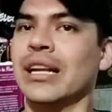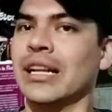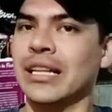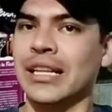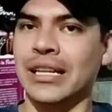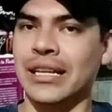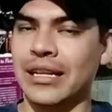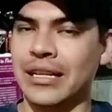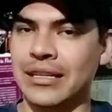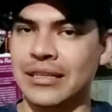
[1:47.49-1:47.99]

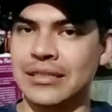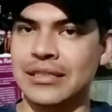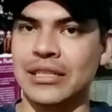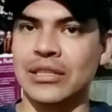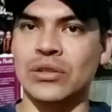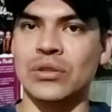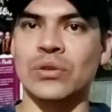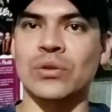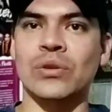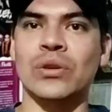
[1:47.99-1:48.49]
ahí en el
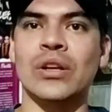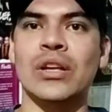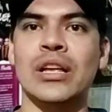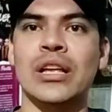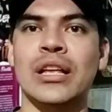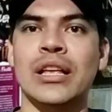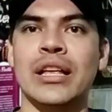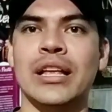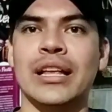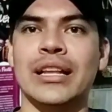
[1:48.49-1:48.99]
centro,
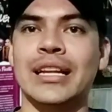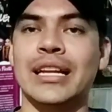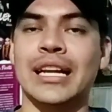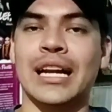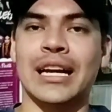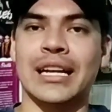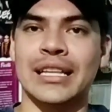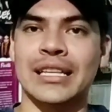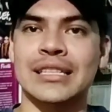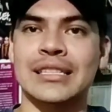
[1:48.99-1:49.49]
en el
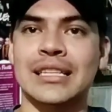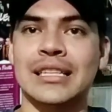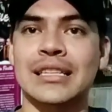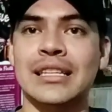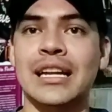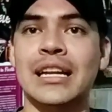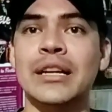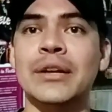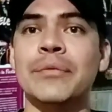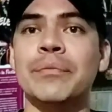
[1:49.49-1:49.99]
jardín
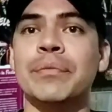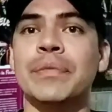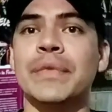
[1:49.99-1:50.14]
central.